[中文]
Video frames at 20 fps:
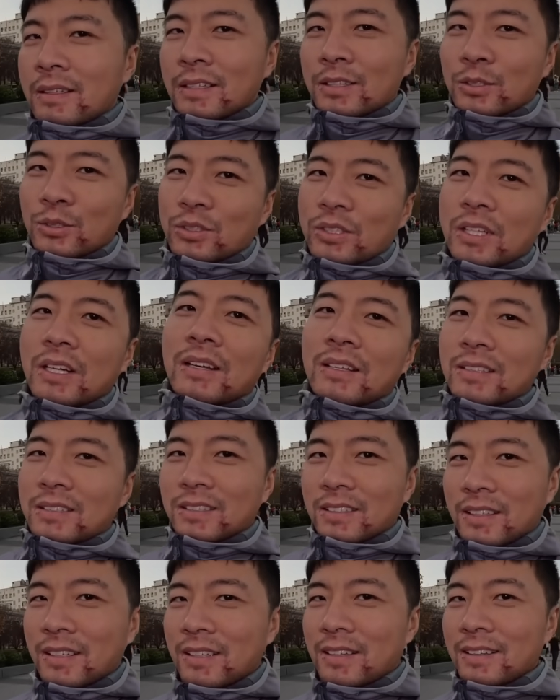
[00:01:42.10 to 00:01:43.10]
就这样
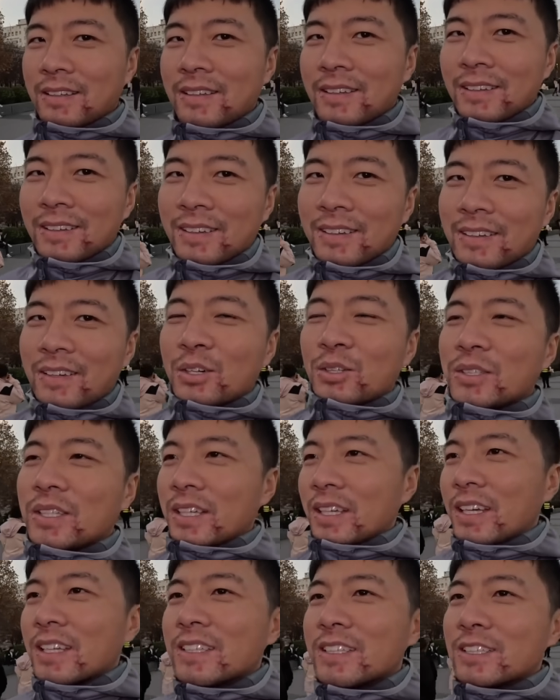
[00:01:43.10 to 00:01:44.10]
子，我才
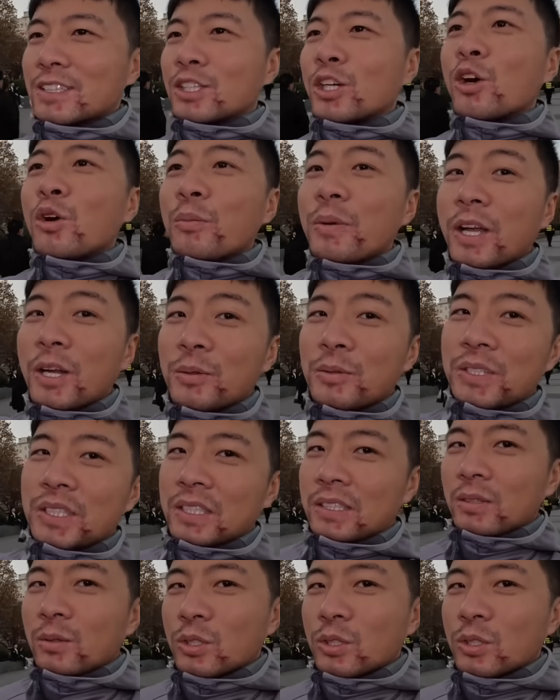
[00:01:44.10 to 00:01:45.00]
开始筹备旅行的。